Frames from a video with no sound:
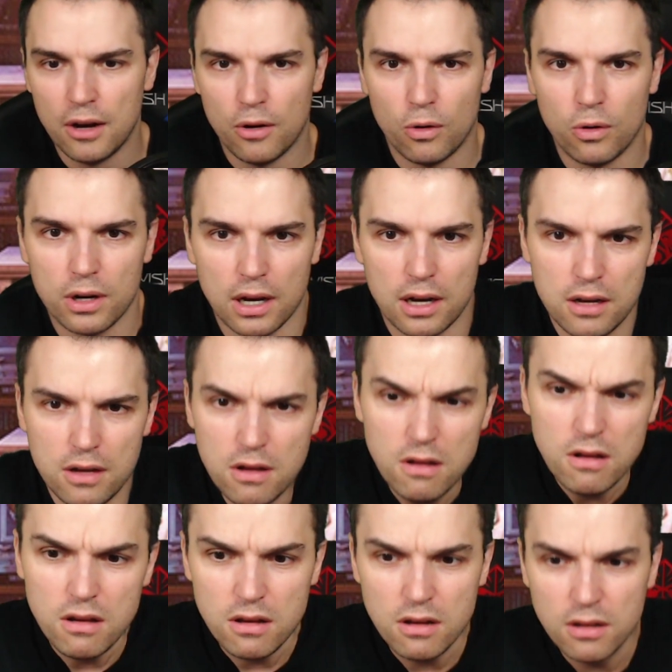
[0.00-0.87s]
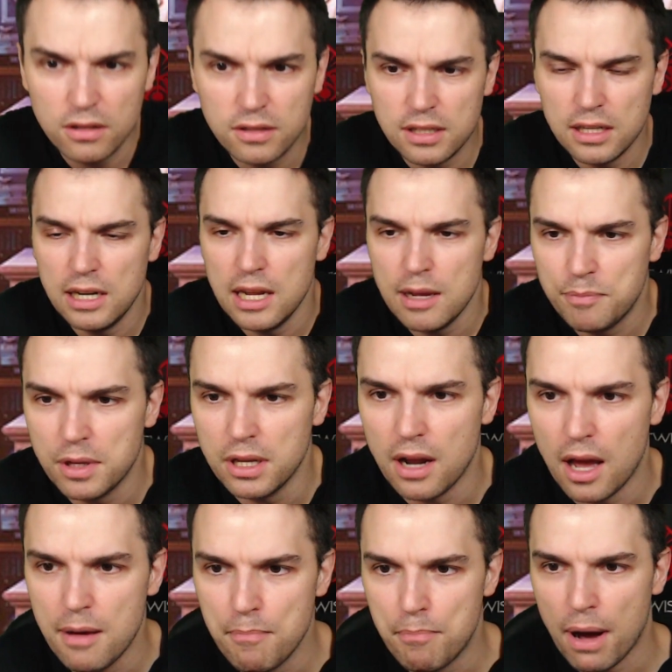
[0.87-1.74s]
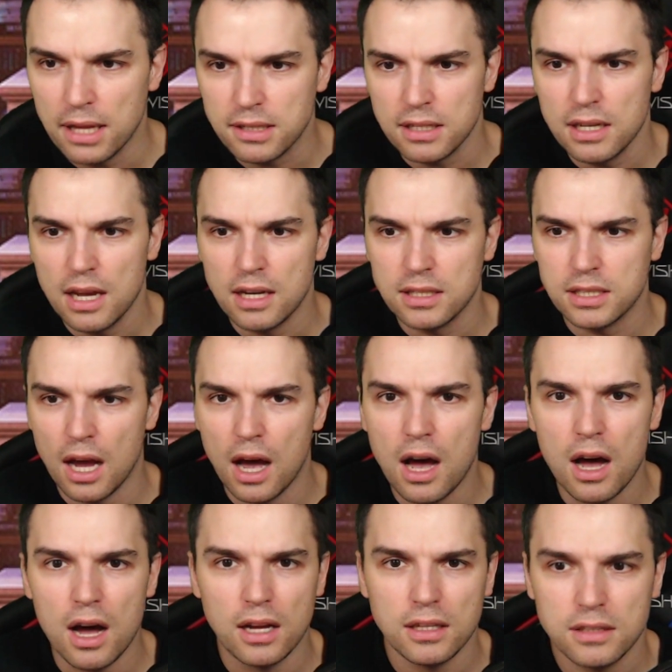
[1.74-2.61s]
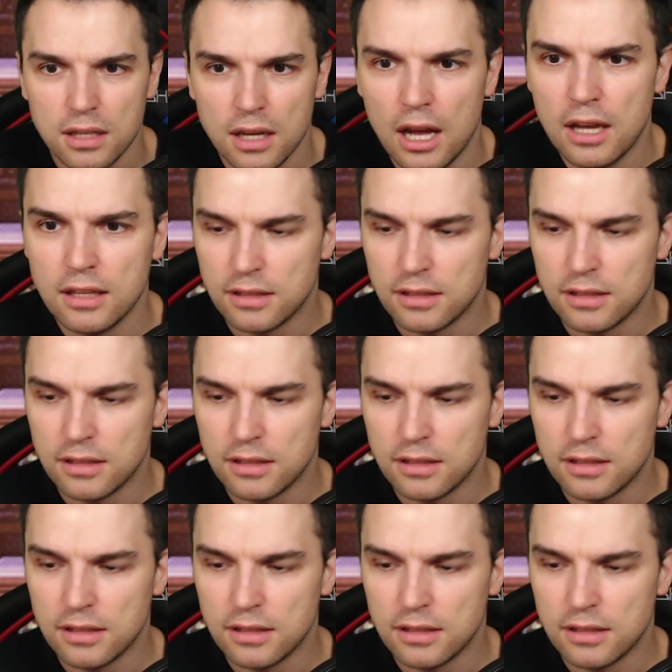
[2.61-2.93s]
Oder, äh, sie lebt in einem Patriarchat,